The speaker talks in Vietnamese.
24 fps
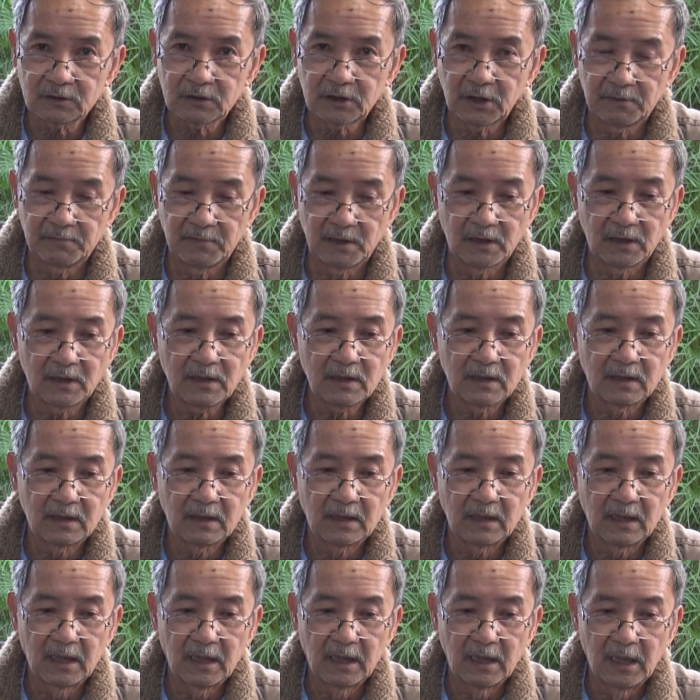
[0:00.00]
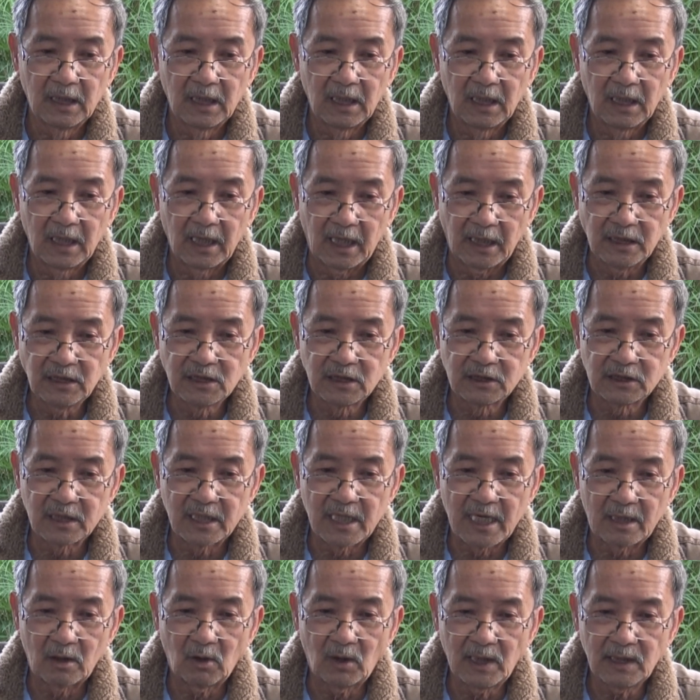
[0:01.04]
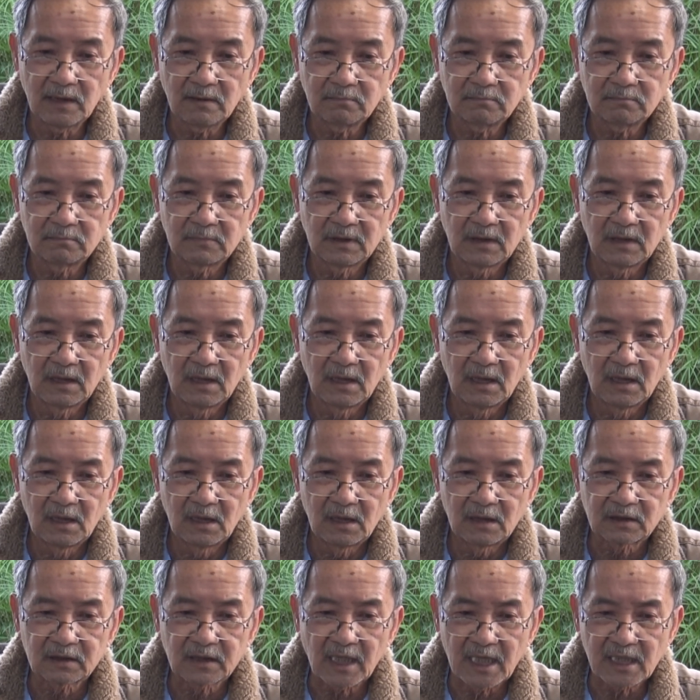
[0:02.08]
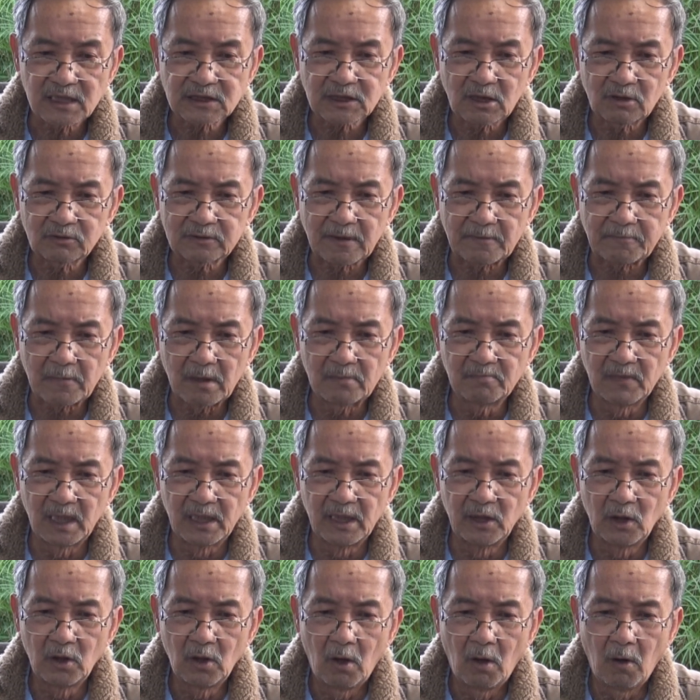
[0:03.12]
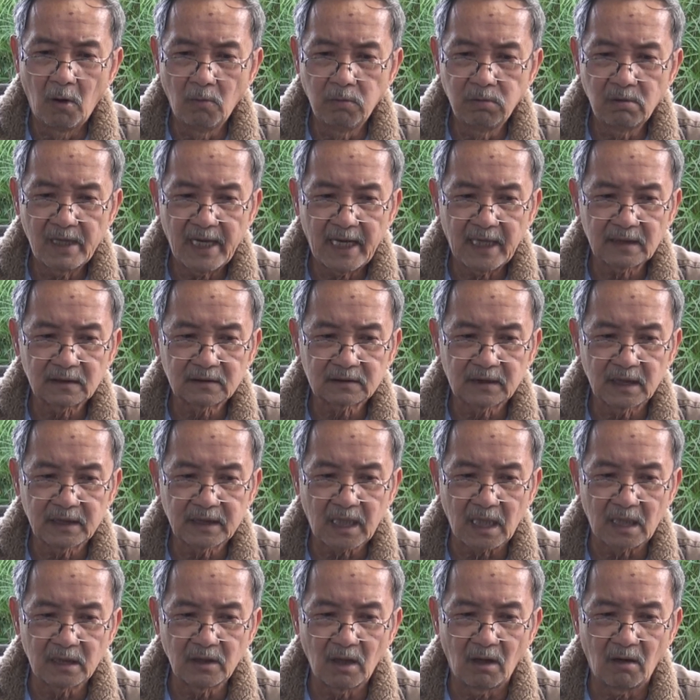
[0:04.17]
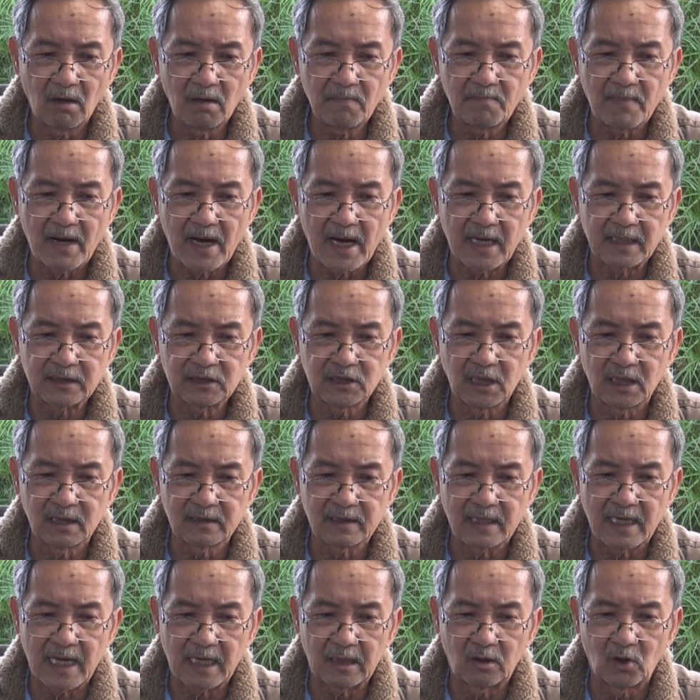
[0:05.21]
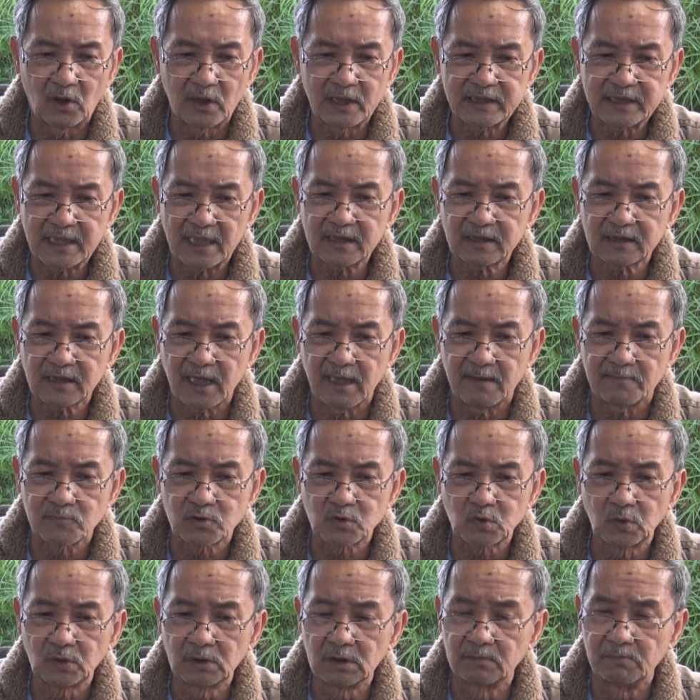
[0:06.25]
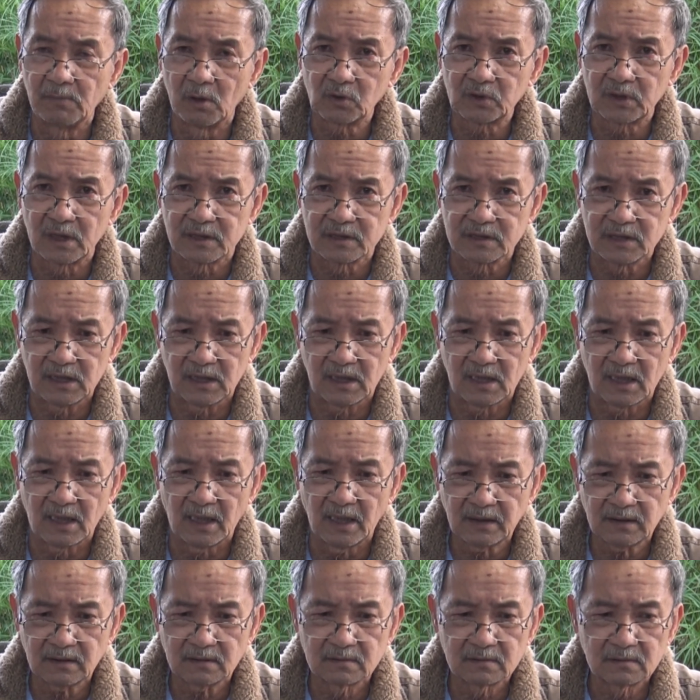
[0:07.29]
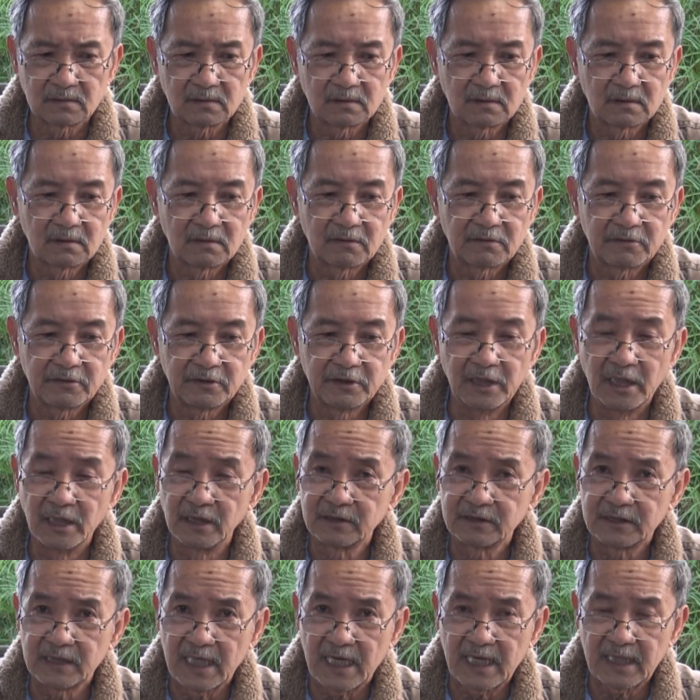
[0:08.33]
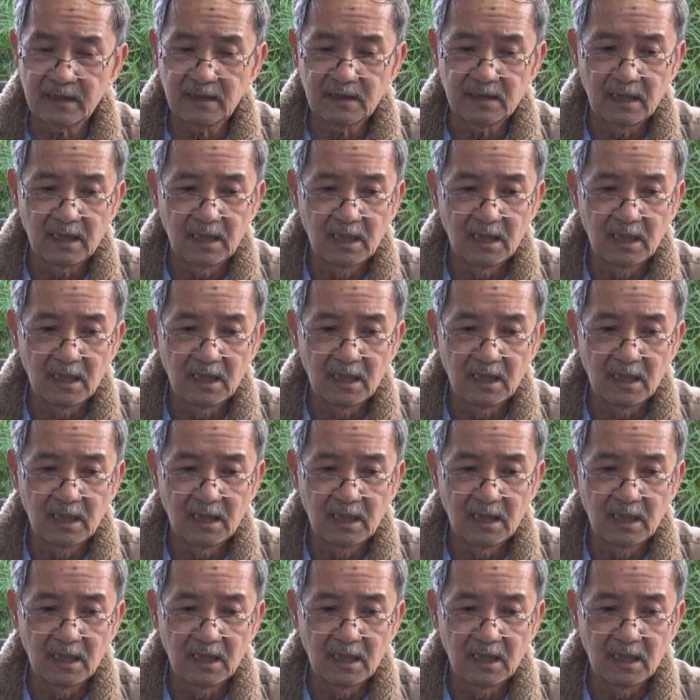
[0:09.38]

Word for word: Thêm nữa, hãy nhìn về Đài Loan. Tại sao Tập Cận Bình hung hăng tới cỡ đó mà dân Đài Loan chẳng thèm xuống đường biểu tình gì hết? đơn giản